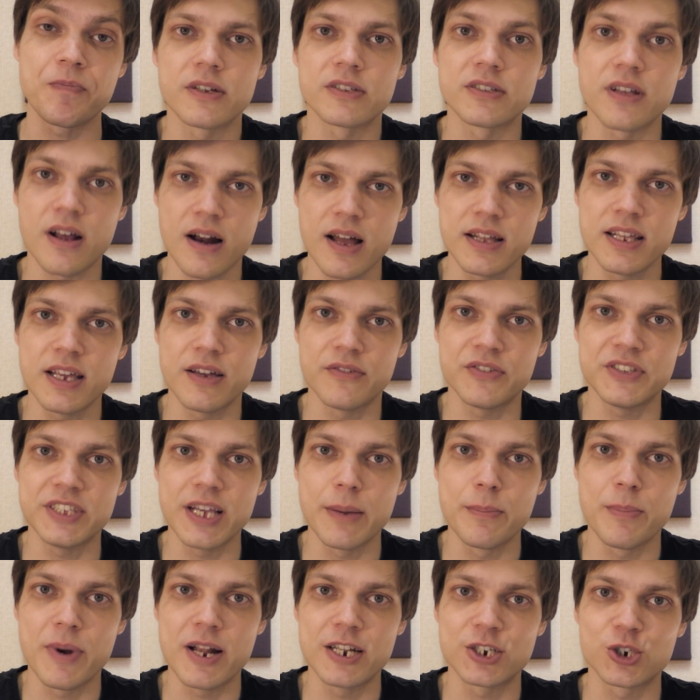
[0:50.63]
Заранее
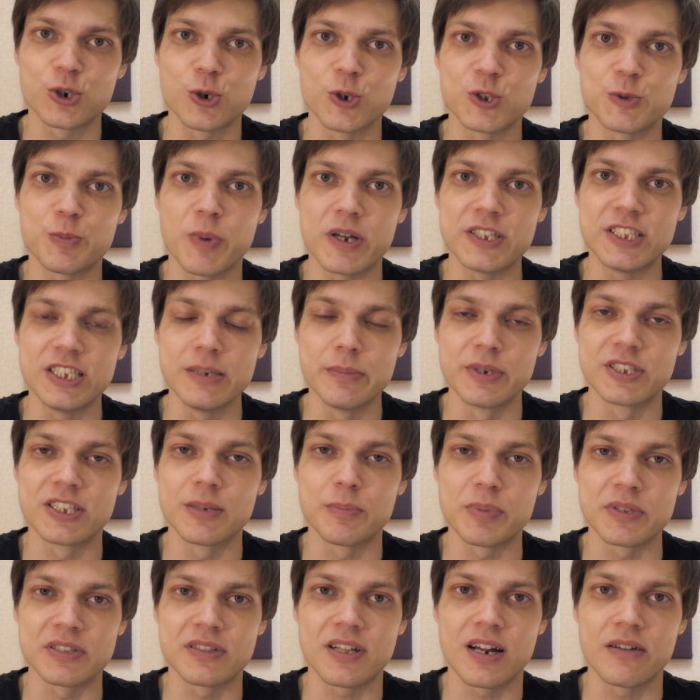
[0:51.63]
всем большое спасибо
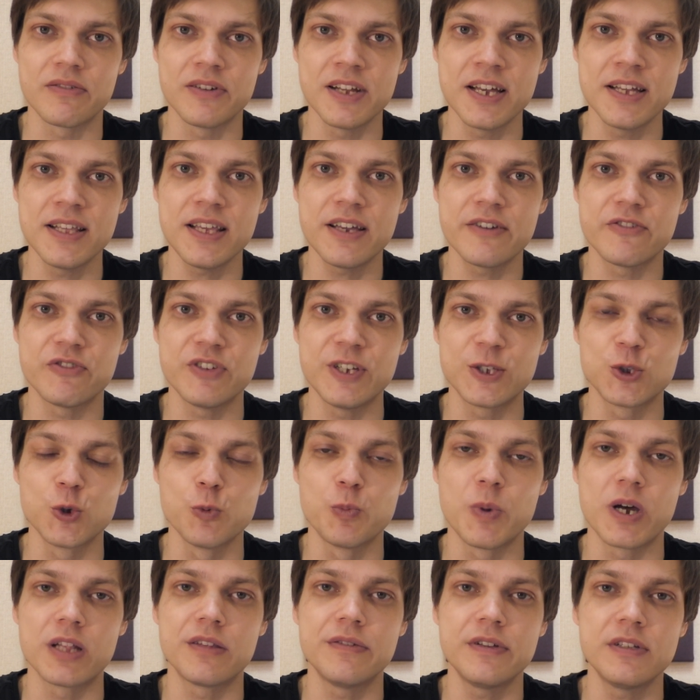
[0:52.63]
за поздравления.
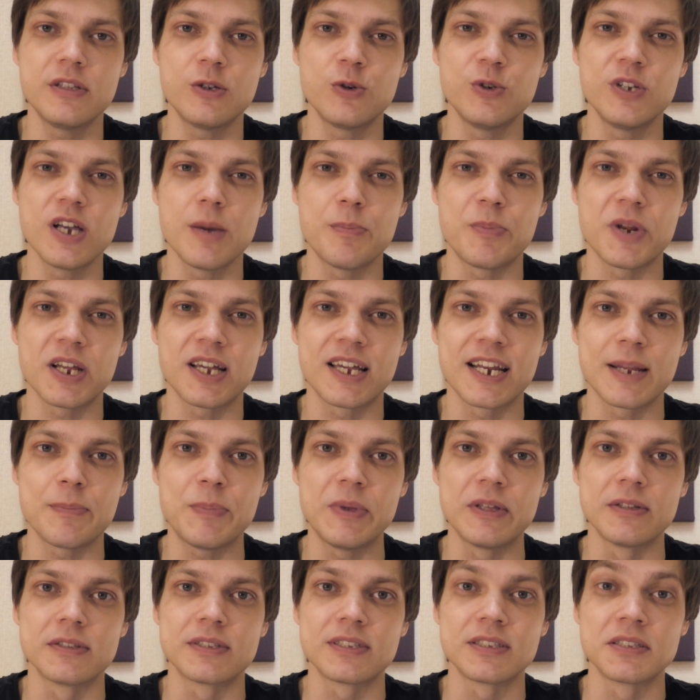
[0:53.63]
Внизу под видео я
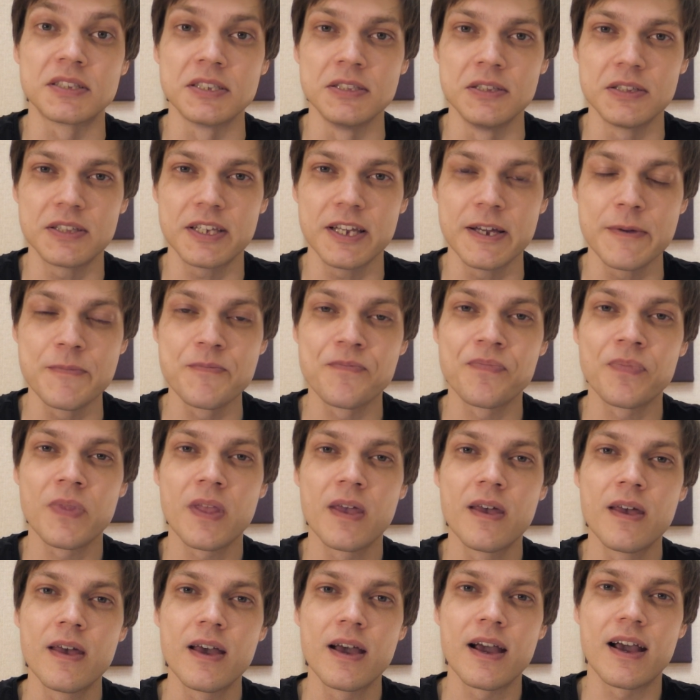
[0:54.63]
прикрепил ссылки
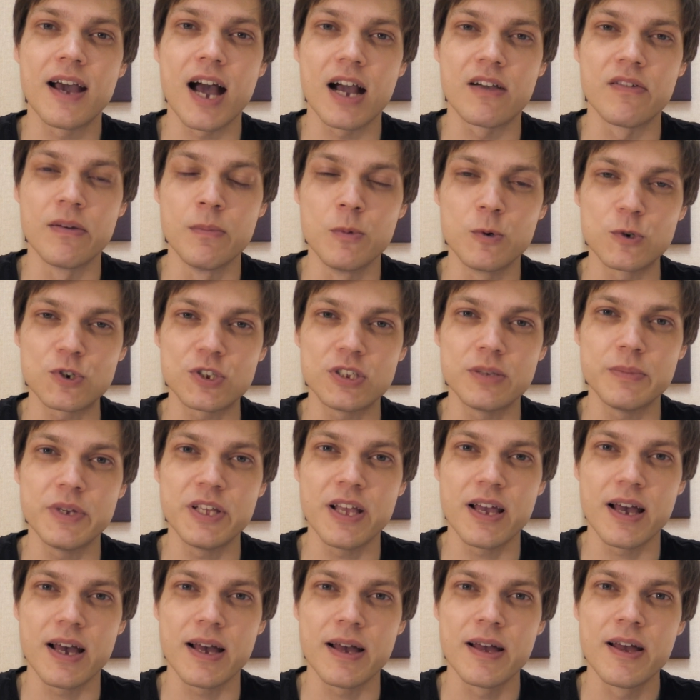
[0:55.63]
как вы можете
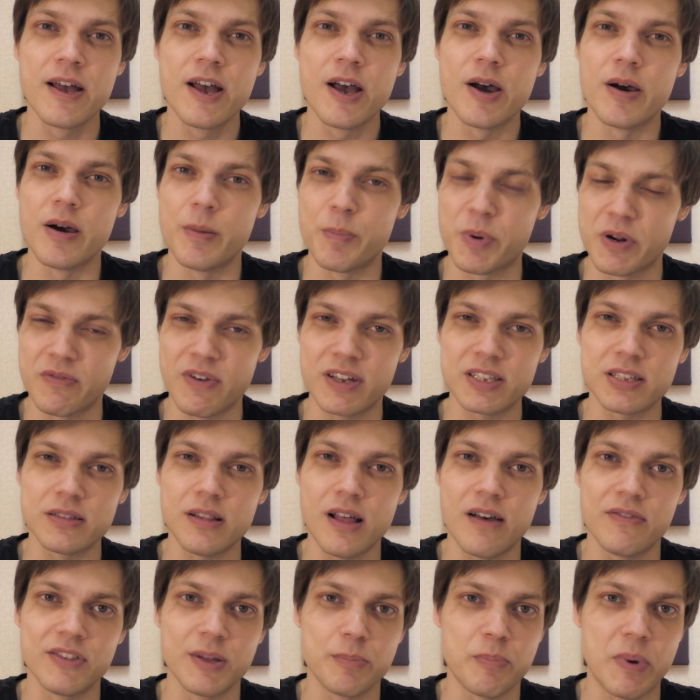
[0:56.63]
меня а,
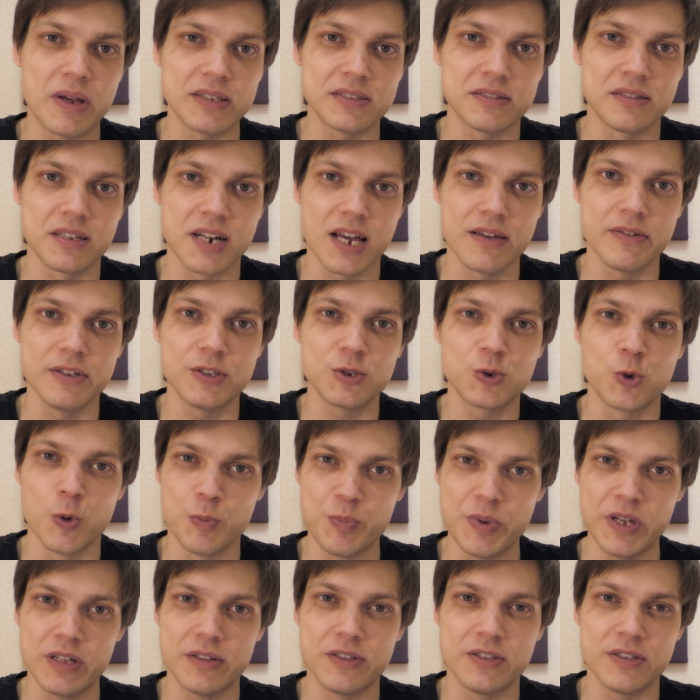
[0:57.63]
православно поздравить,
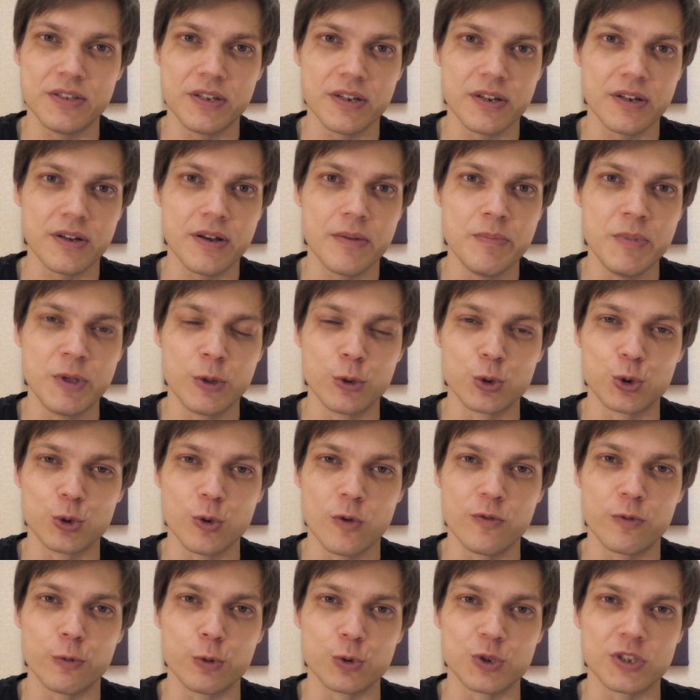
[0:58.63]
купить
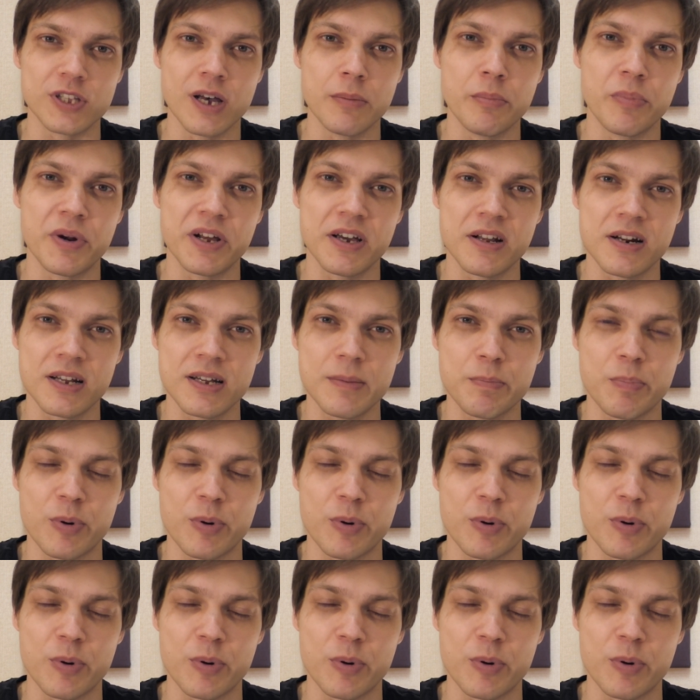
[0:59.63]
минусовку сомбрера,